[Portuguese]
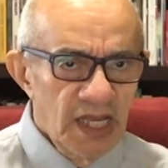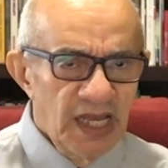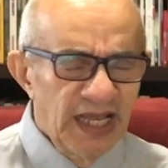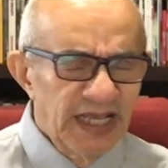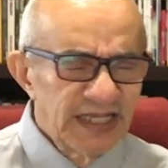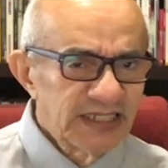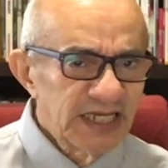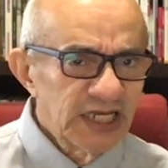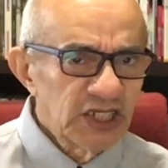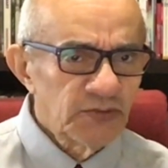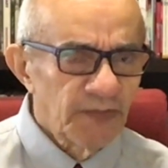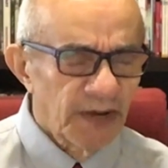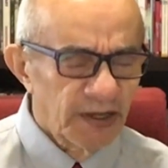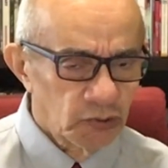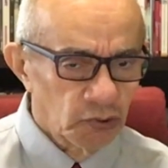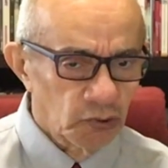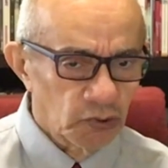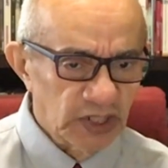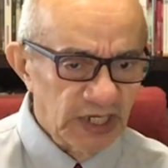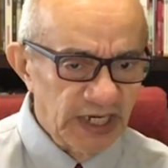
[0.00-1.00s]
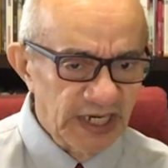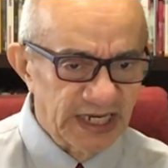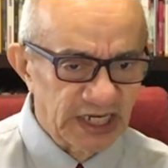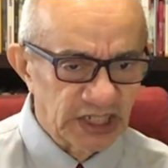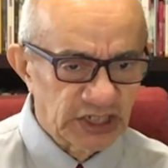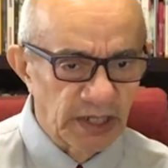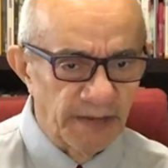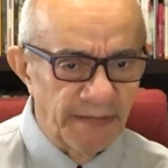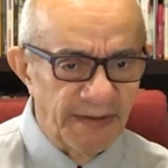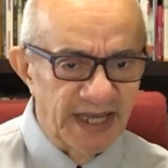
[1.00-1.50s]
existe uma doutrina
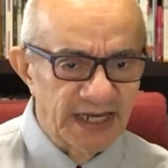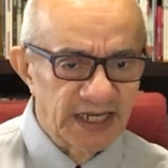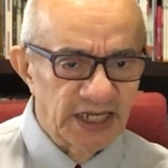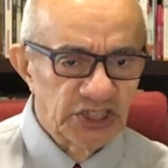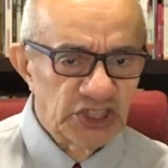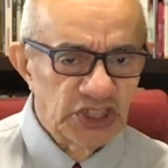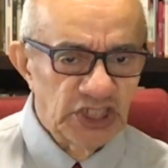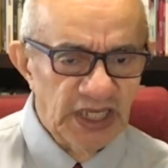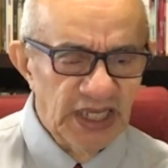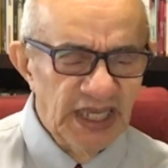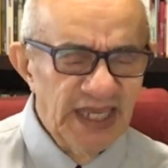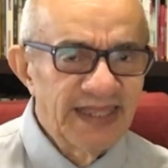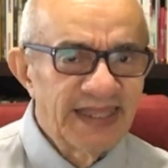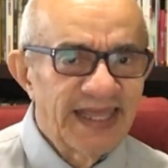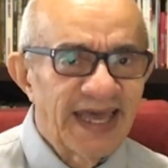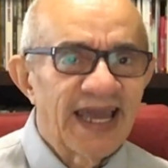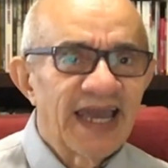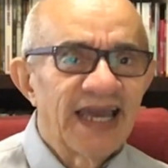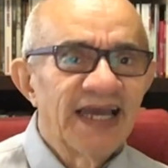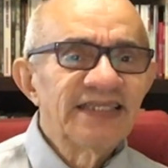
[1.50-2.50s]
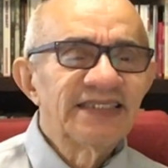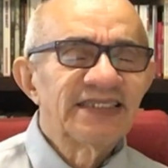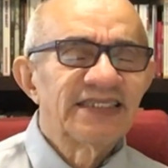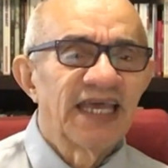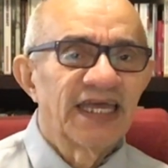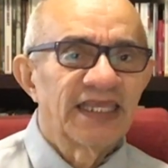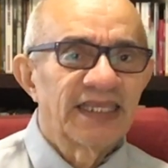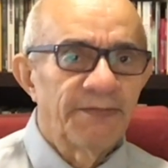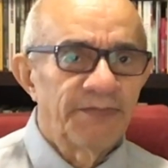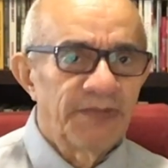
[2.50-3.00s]
chamada de
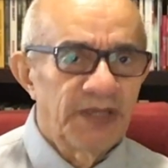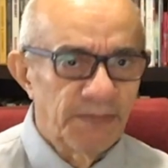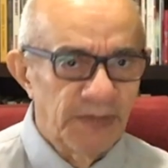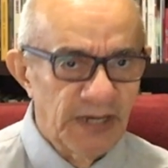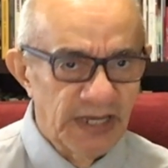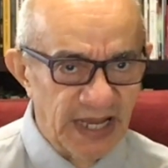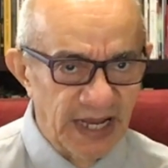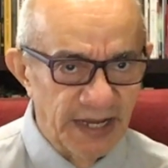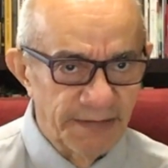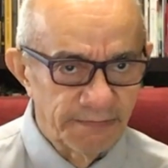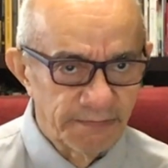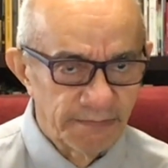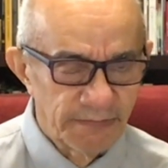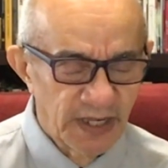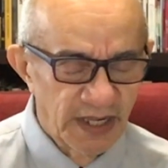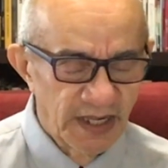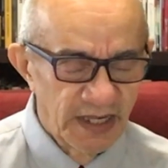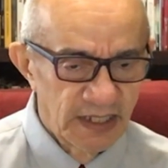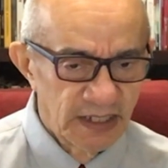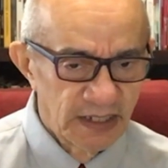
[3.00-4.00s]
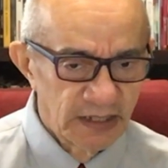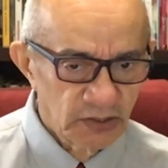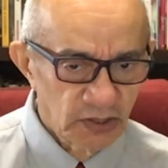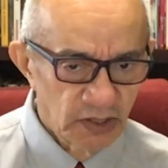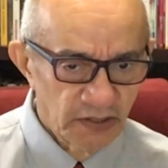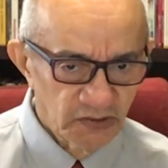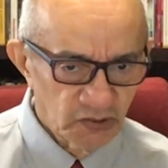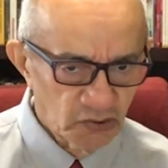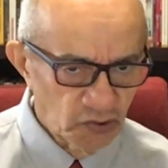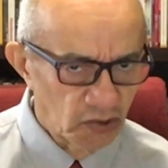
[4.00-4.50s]
inerrância da Bíblia.
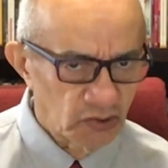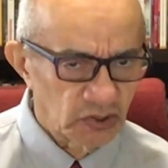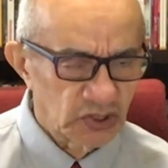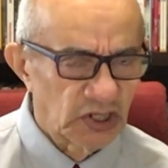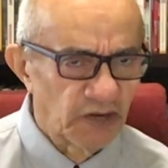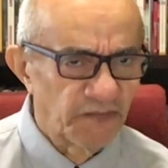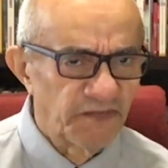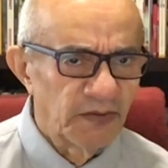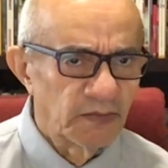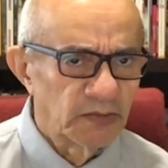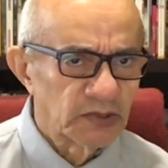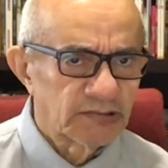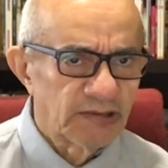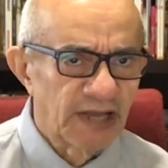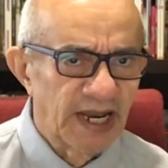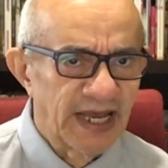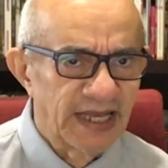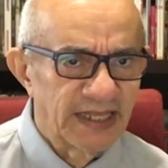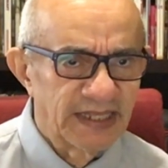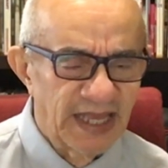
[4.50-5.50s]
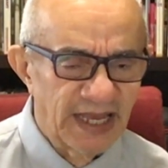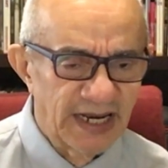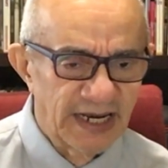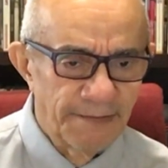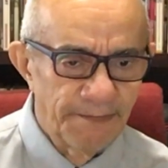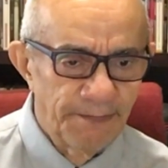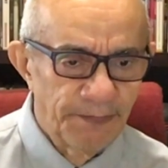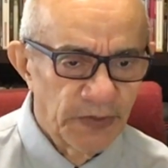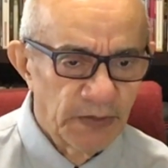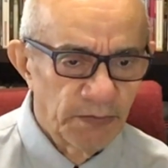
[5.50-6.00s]
Todos já ouvimos falar
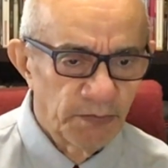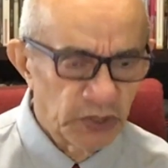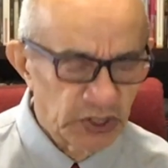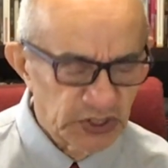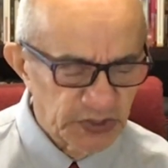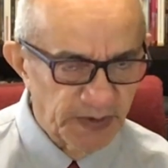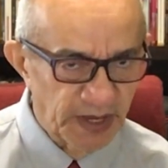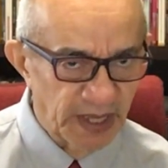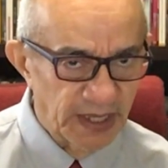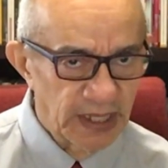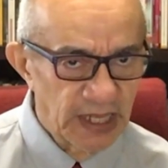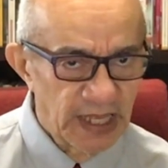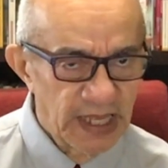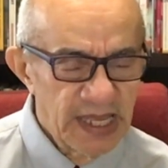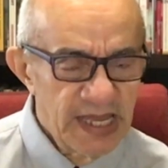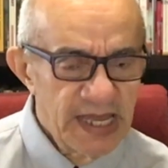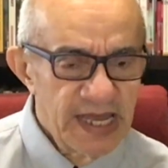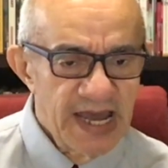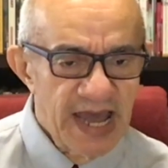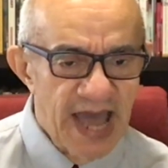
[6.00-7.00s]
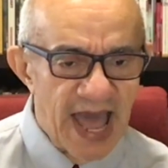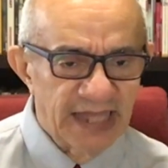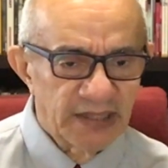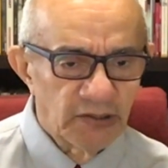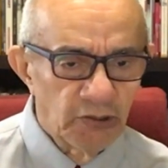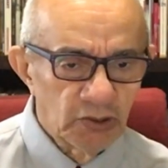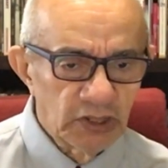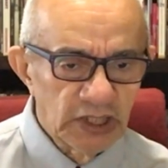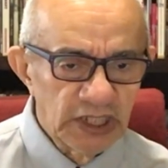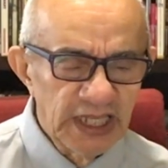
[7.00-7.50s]
dela. Pois bem, a
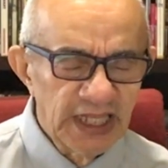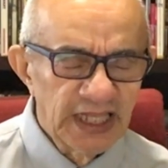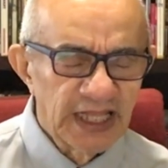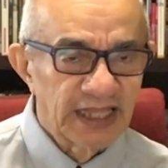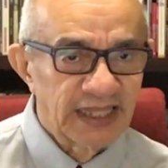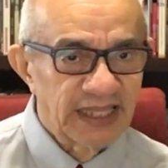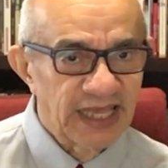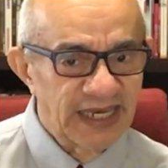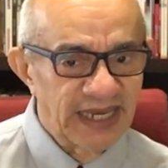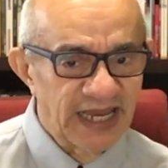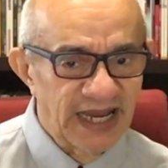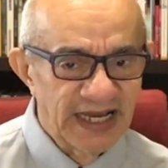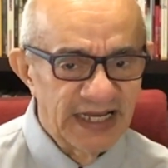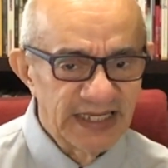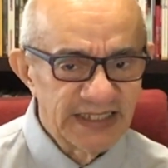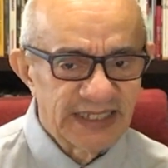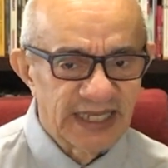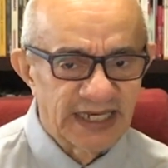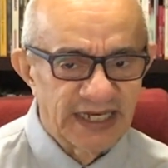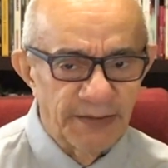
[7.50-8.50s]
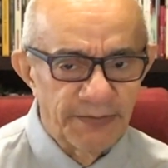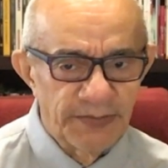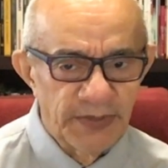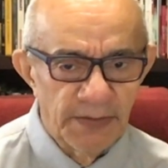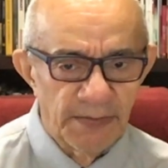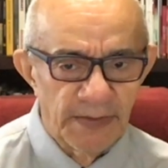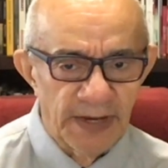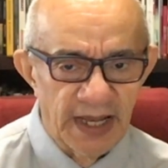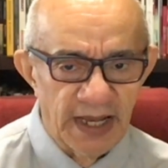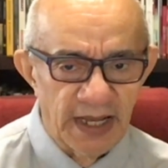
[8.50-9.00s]
doutrina da inerrância da
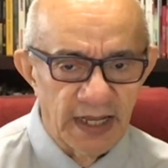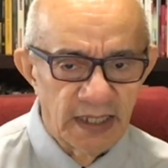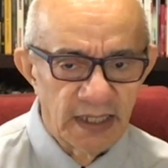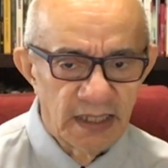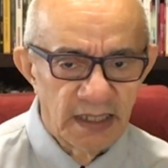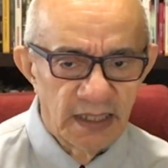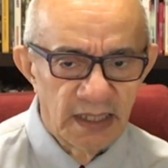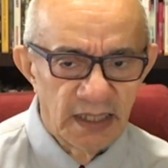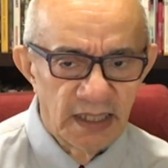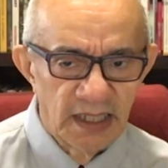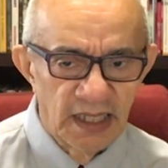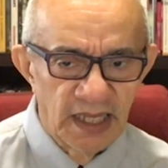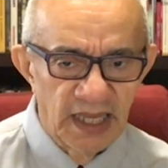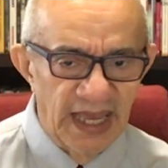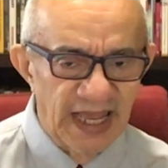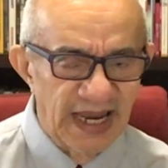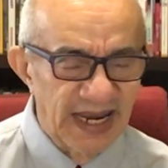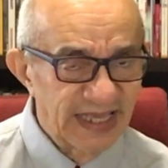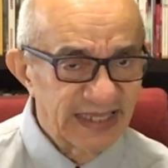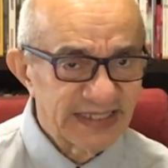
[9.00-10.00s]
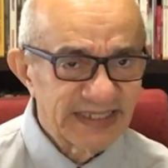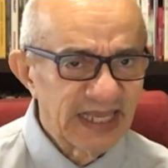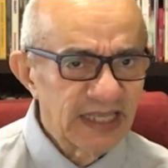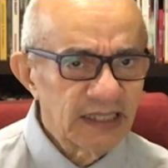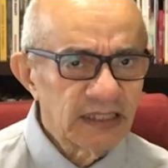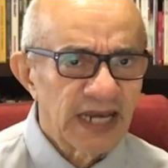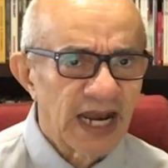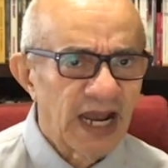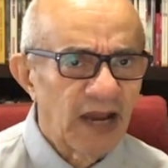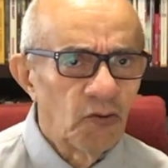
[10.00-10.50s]
Bíblia ela é
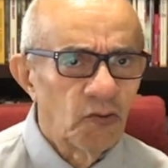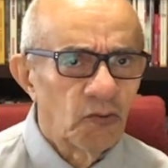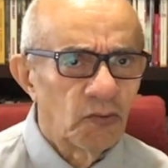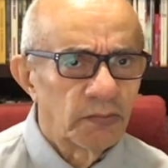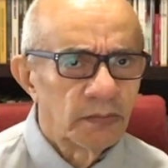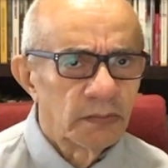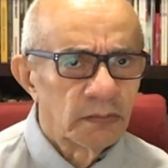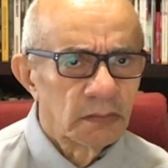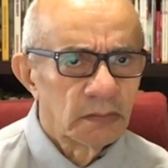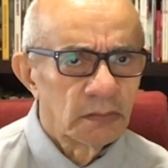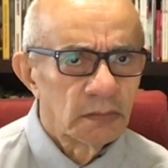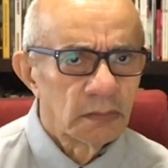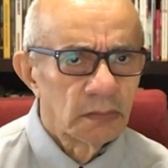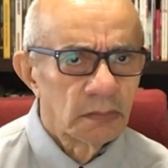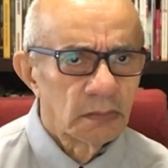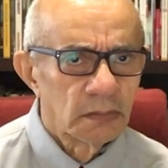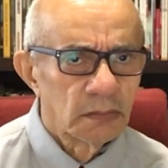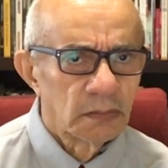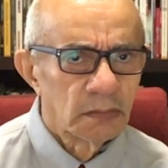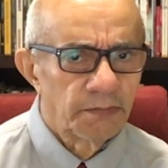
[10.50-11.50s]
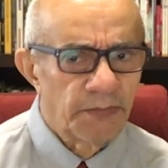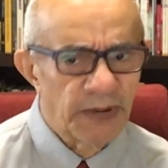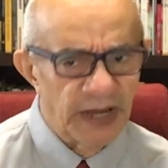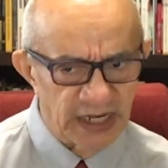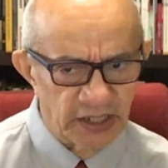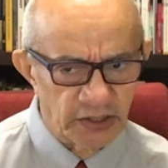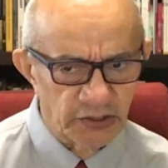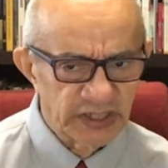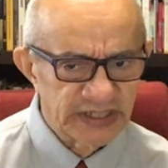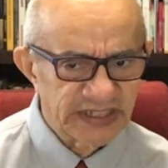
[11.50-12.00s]
central
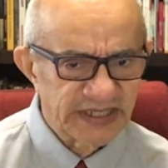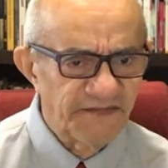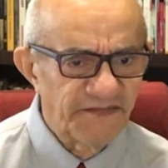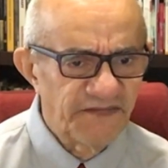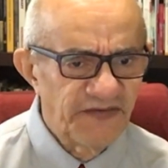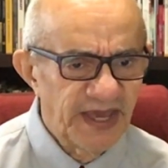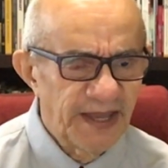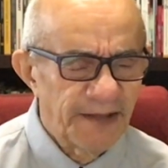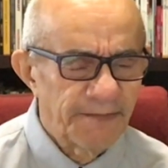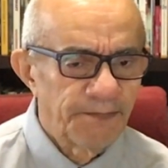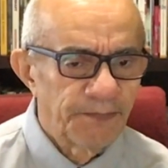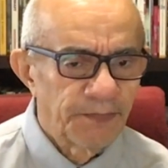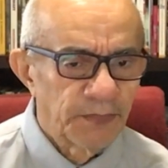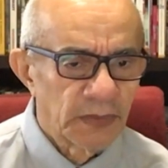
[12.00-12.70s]
para a nossa fé.